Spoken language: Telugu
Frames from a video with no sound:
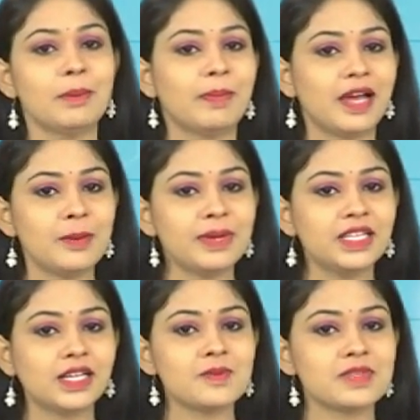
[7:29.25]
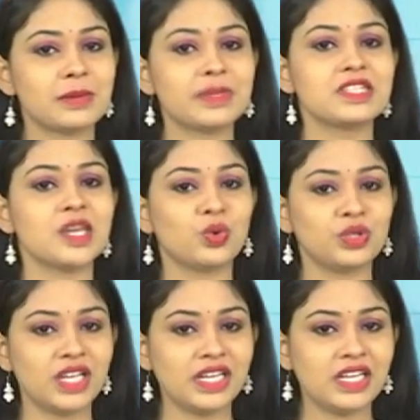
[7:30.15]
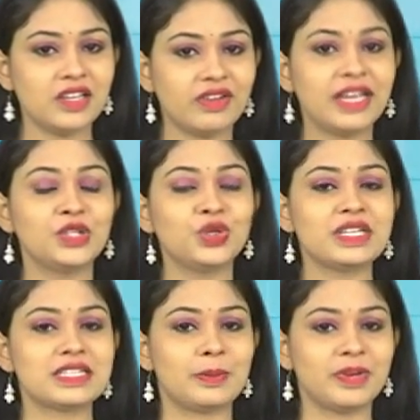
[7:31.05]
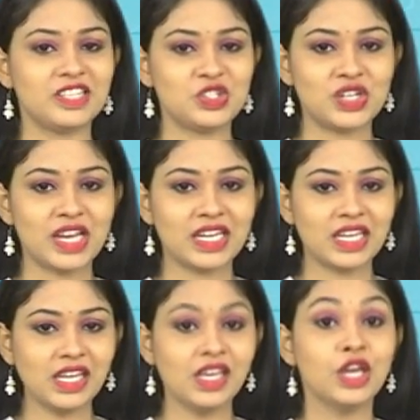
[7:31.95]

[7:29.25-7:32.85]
మలబద్ధకం సమస్య ఉందని వైద్యుణ్ణి సంప్రదించడానికి